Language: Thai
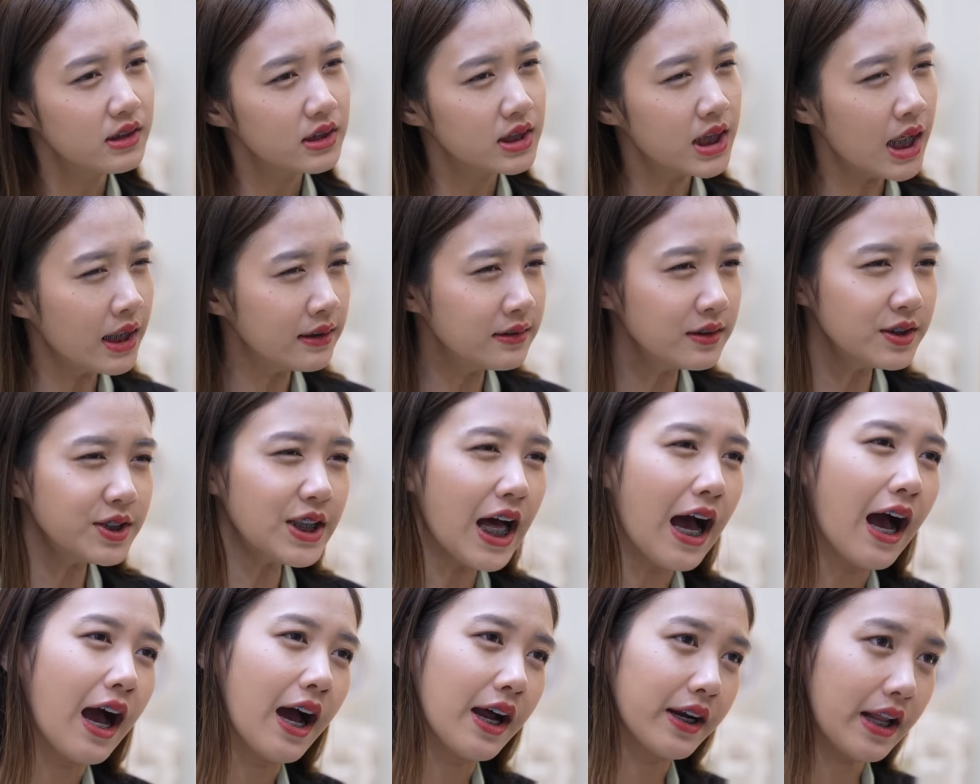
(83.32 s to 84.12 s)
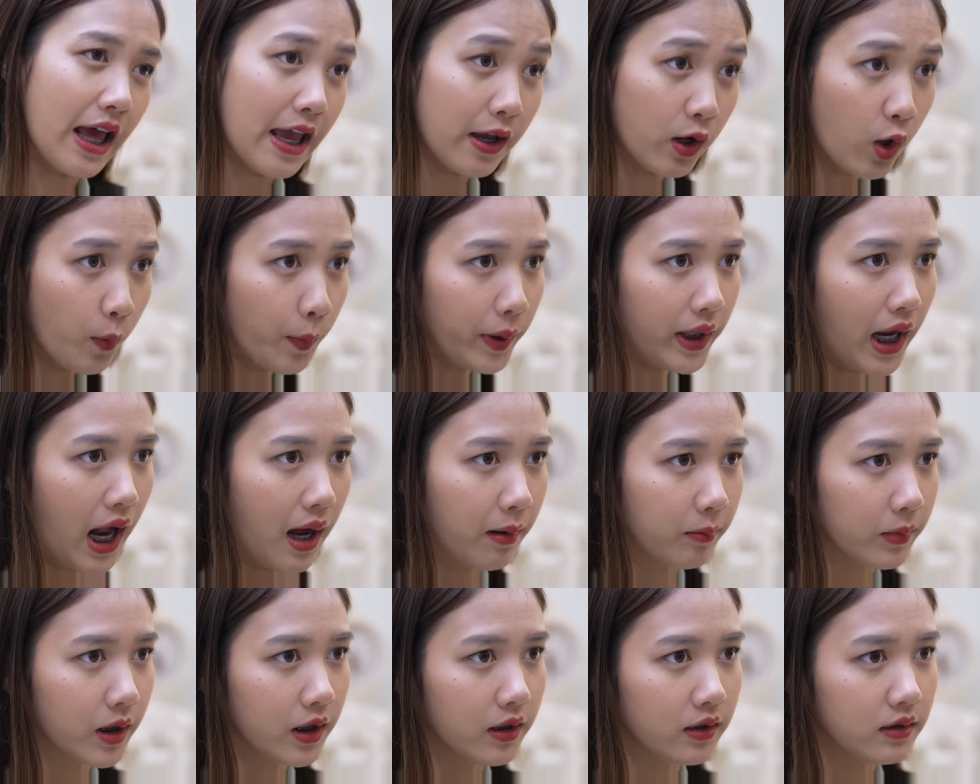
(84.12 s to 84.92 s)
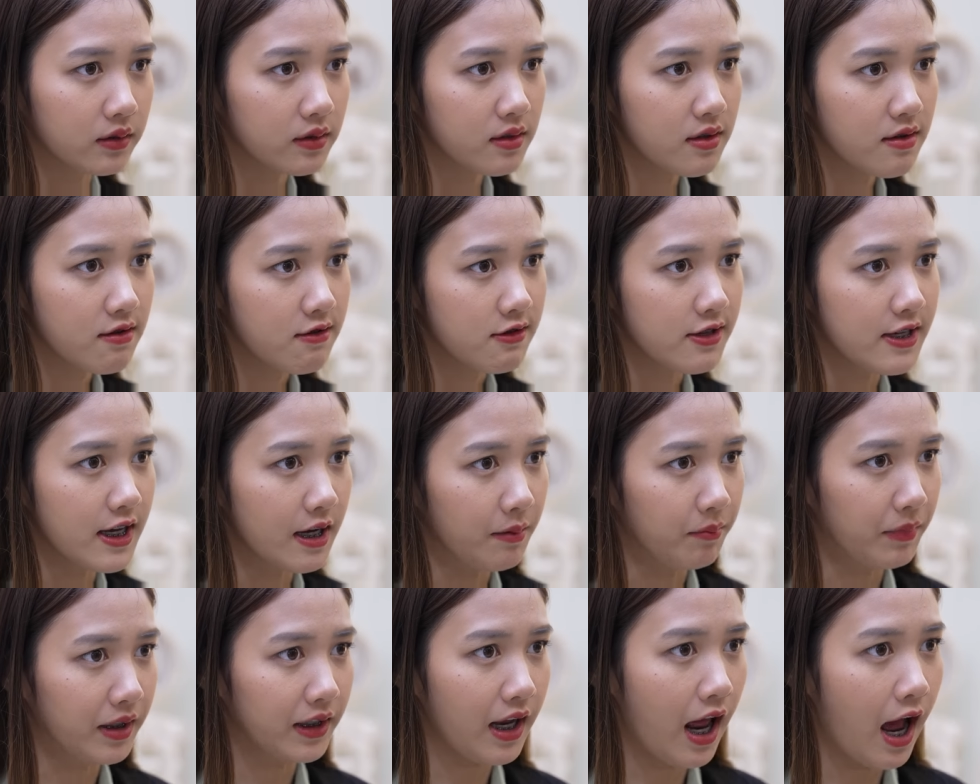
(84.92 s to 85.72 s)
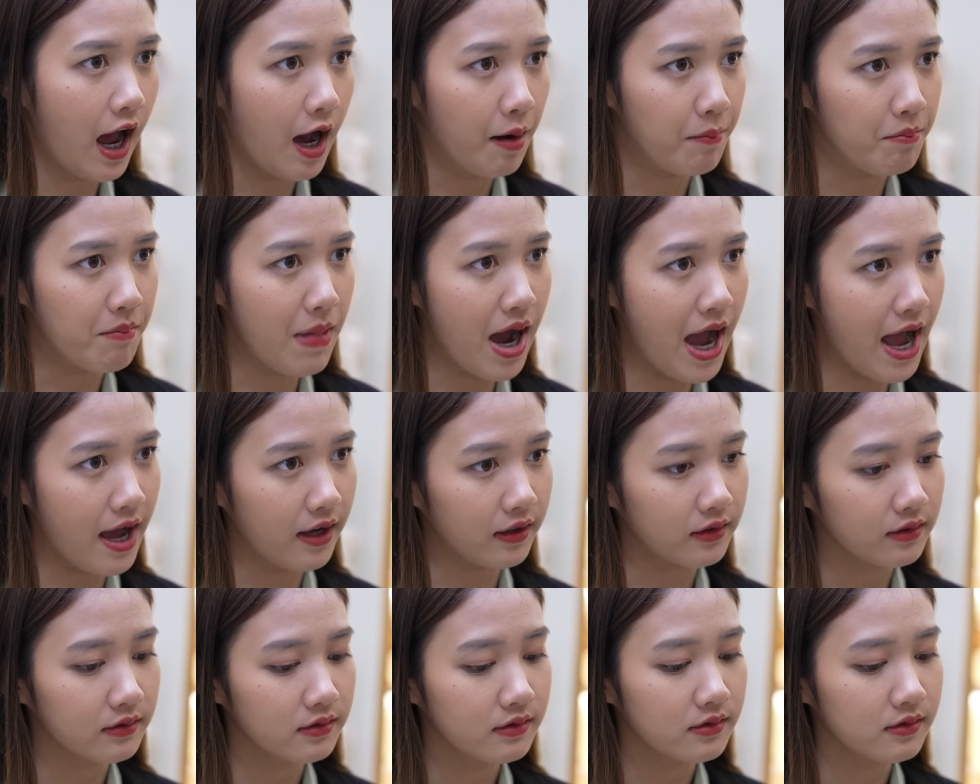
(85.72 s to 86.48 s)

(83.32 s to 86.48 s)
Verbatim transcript: ฉันสั่งอะไรก็ไปทำเถอะอย่ามาถามมาก